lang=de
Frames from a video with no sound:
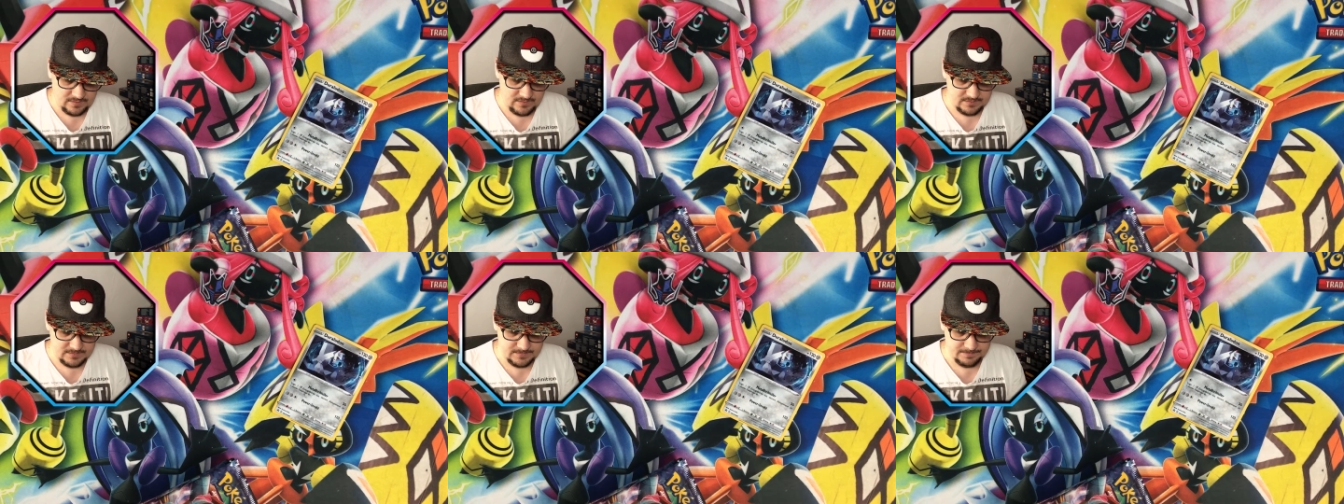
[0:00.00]

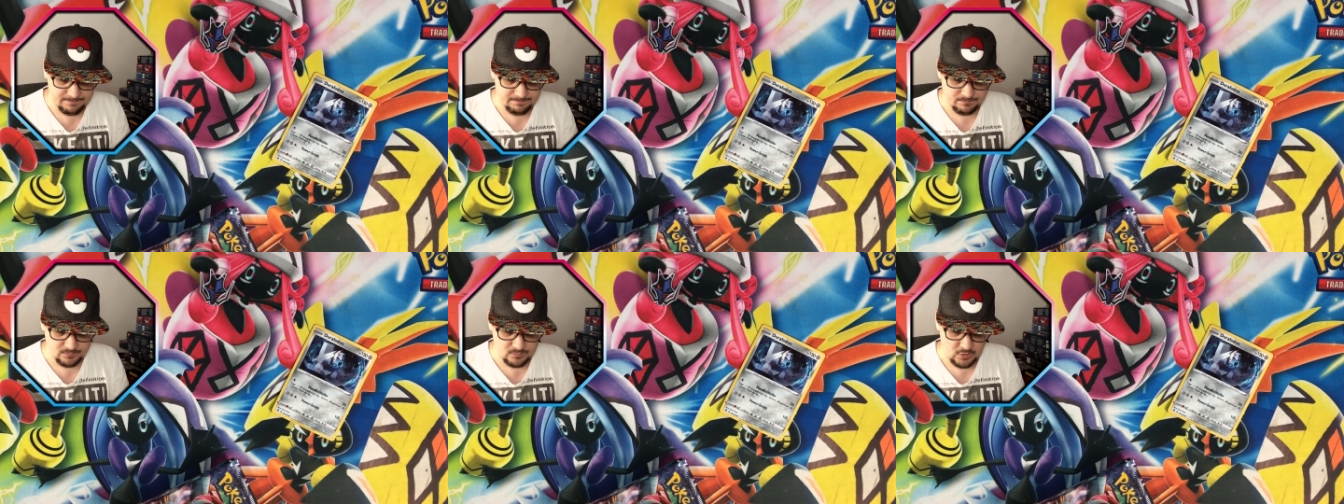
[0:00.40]

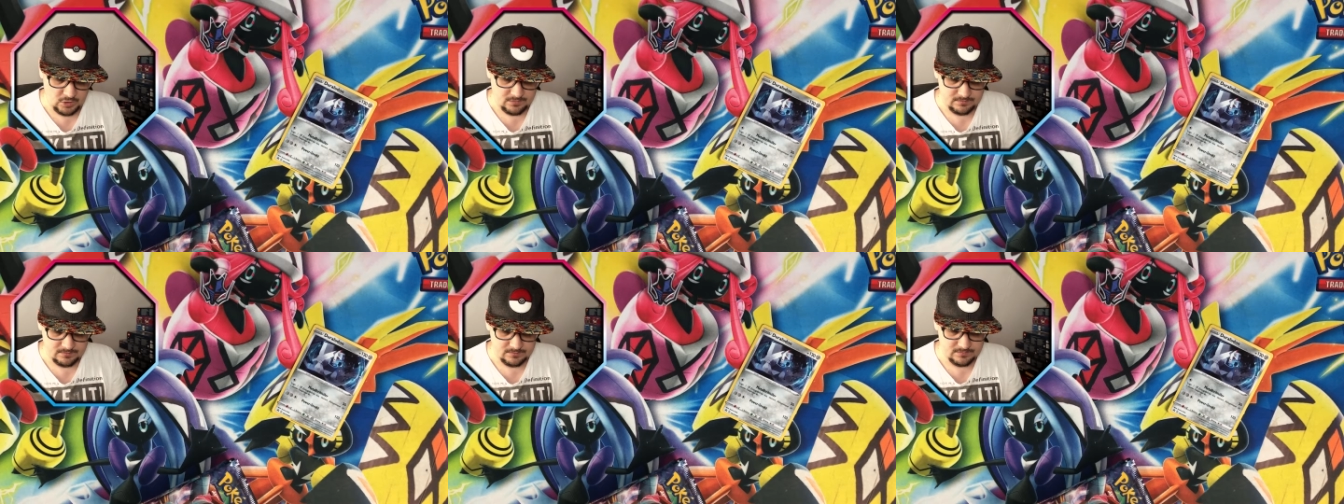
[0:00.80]
Ähm, ja.
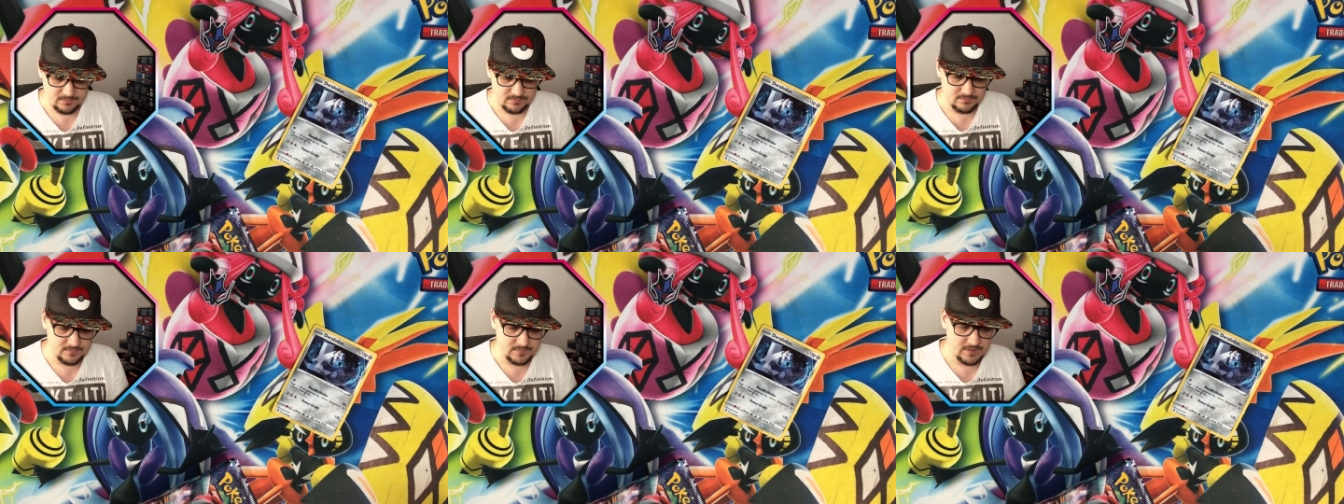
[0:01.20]

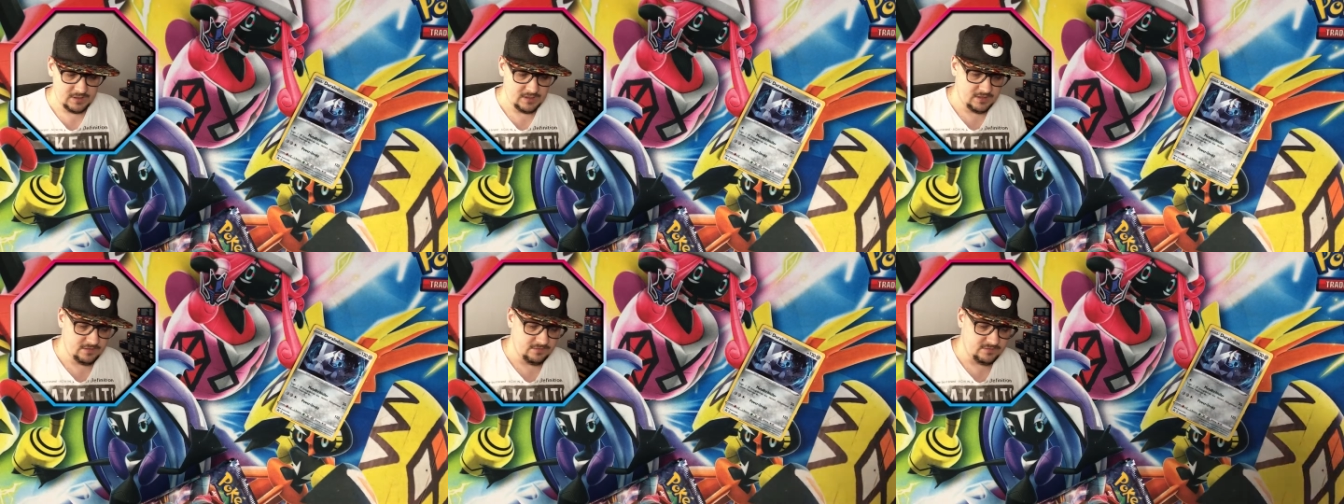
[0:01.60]

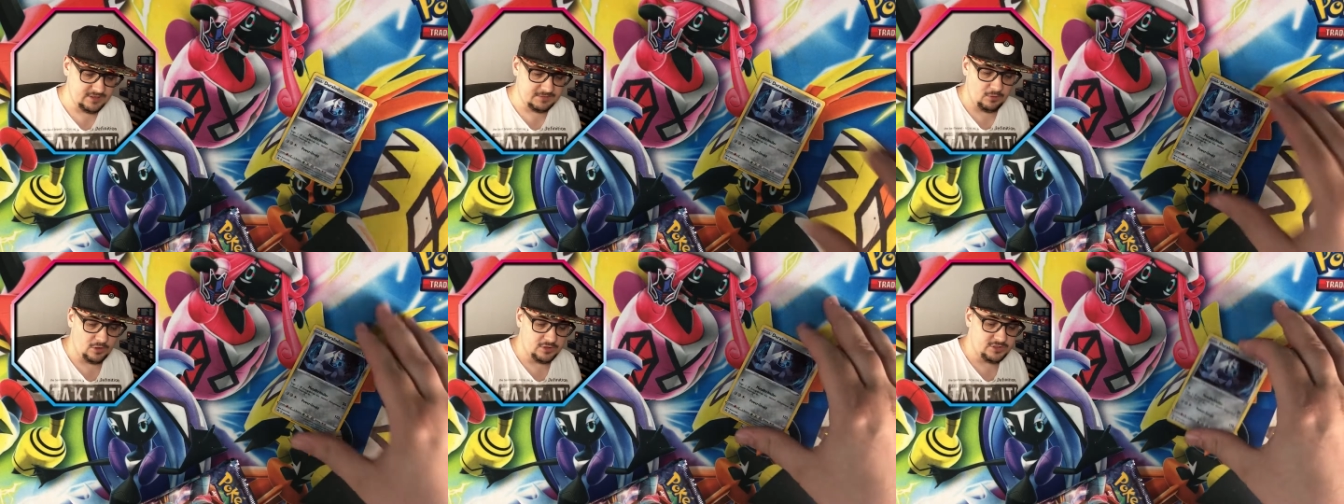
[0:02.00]
Wie
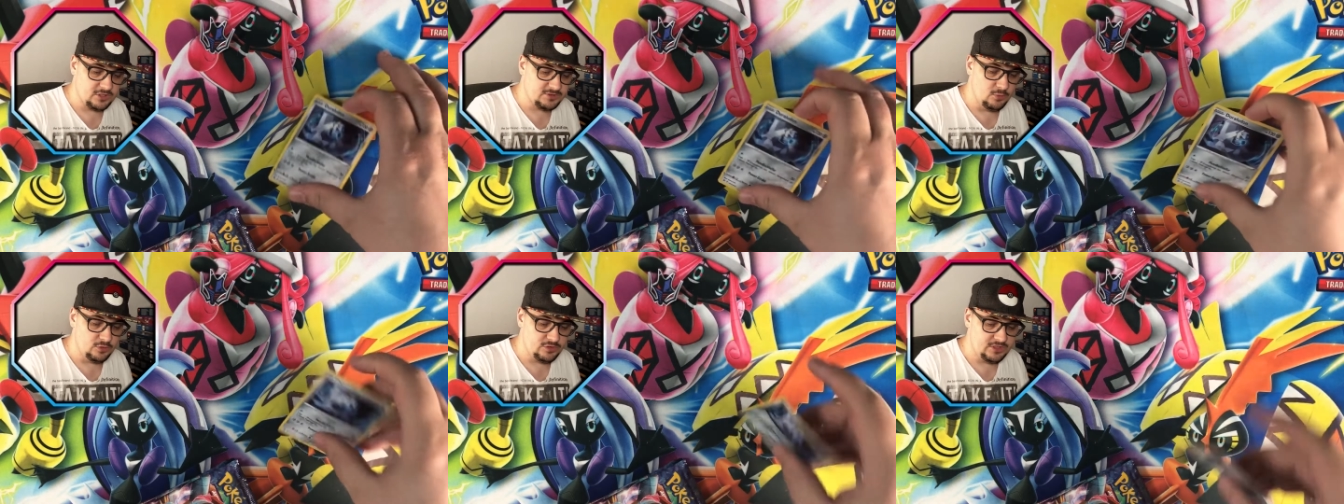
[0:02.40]
es bei euch
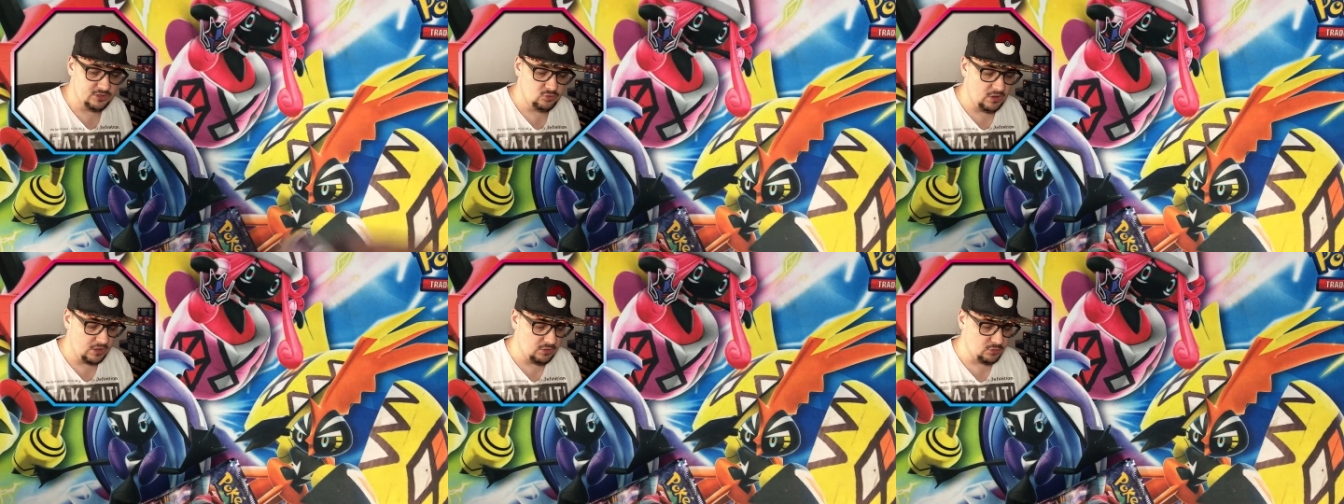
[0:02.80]
aus? Mögt ihr
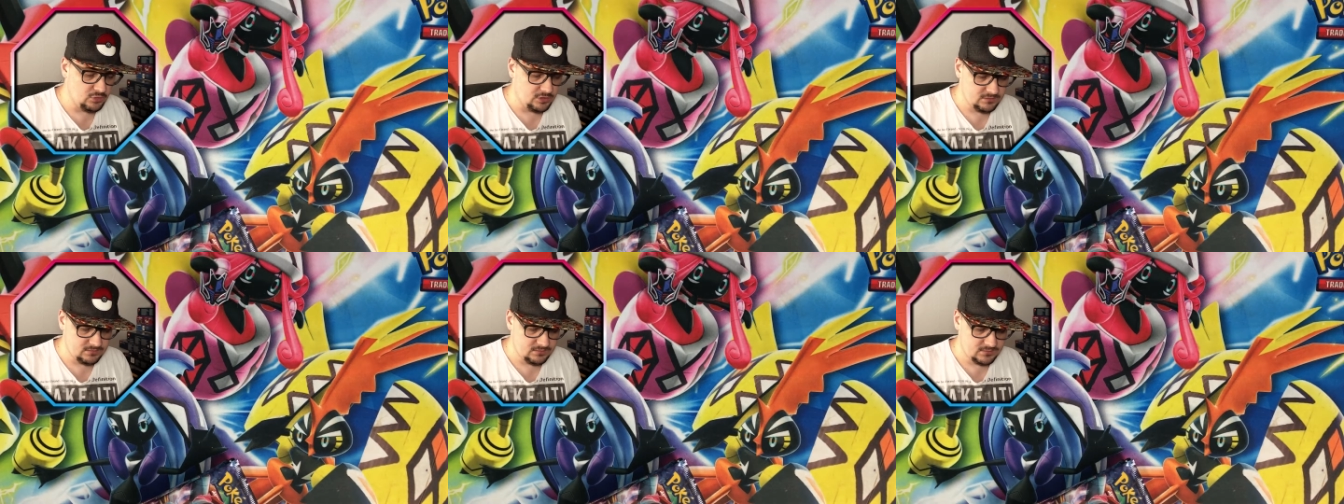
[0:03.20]

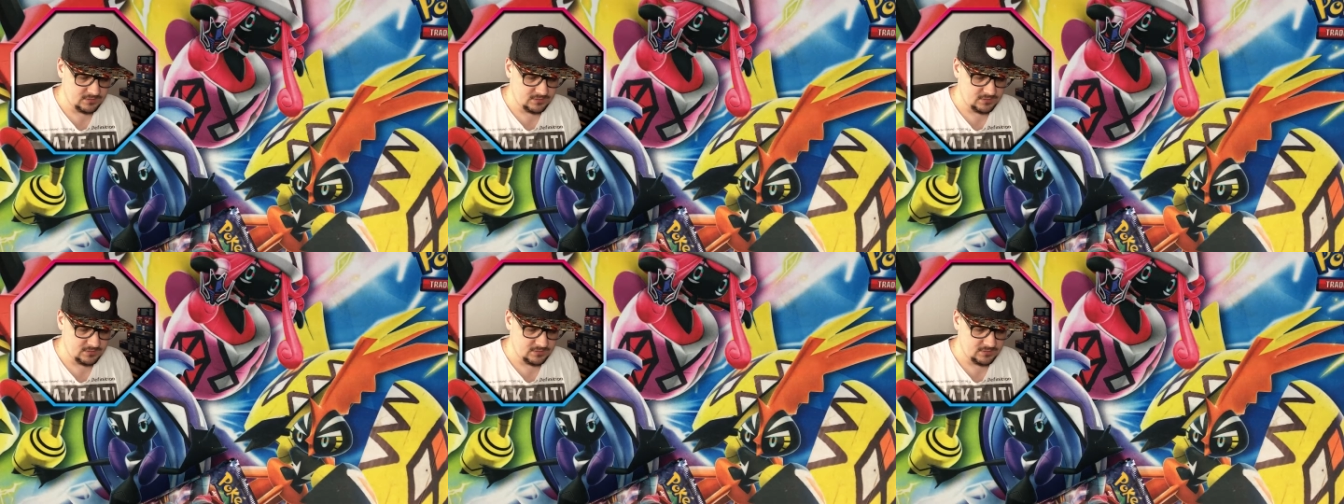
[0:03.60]
Duraludon?